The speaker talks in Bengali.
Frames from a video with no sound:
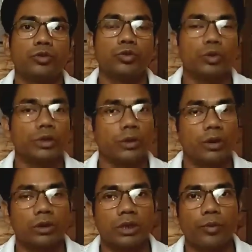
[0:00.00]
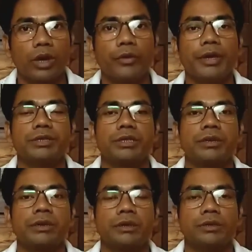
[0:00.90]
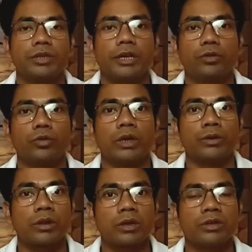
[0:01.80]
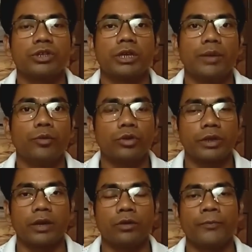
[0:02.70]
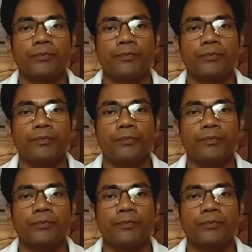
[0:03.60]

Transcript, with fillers: সুযোগ দেওয়ার কথা বলা হয়েছে সেহেতু রাজস্থান শিক্ষা বোর্ড কেন